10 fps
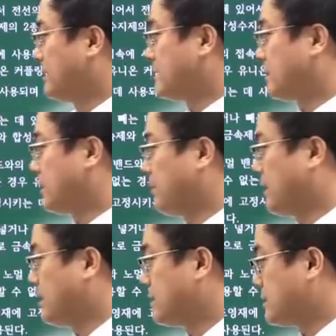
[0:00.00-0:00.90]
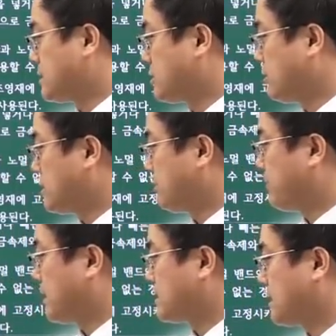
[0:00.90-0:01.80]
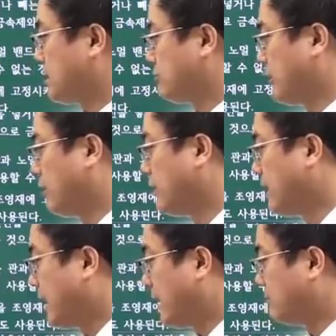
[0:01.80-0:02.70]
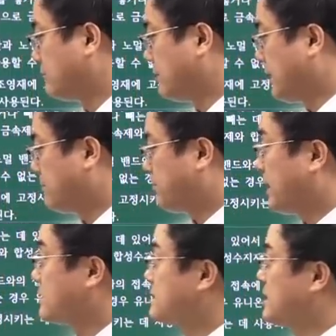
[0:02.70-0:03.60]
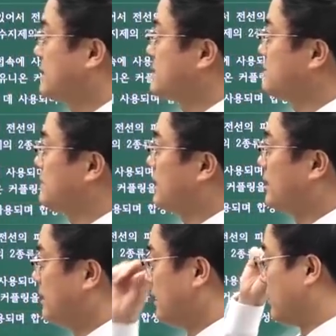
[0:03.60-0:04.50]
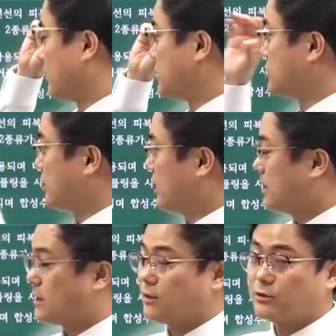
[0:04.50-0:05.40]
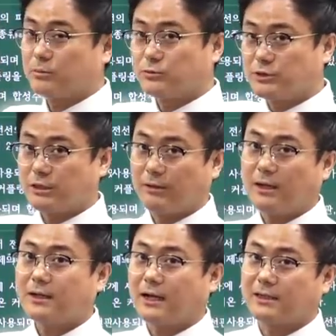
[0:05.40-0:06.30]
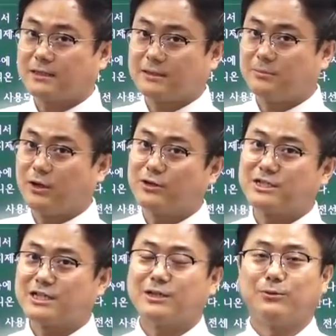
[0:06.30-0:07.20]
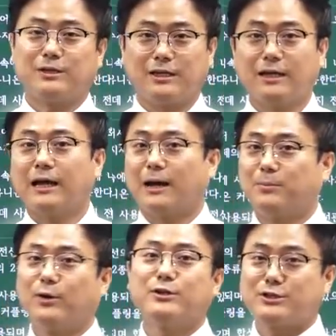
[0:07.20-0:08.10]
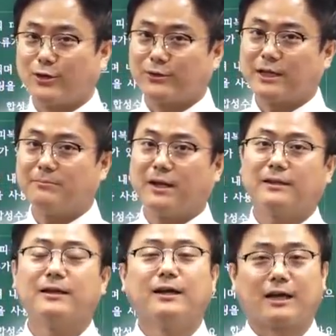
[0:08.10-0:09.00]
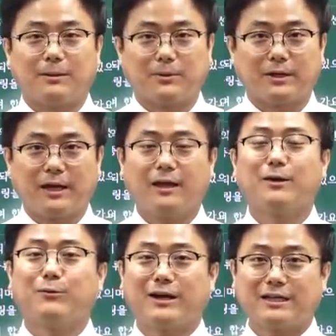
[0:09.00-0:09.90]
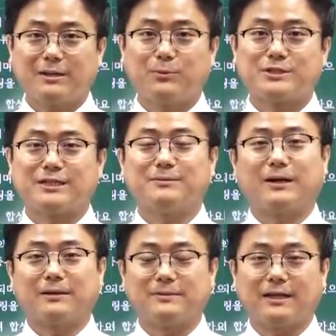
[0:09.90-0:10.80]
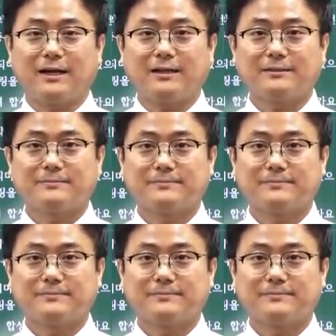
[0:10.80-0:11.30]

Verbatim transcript: 자, 그 다음에 스위치 박스가 있고요. 아웃렛 박스가 있습니다. 어, 기존에 나왔던 문제와 같은 명칭이 오니 한번 정답만 가볍게 확인해 보시기를 바랍니다.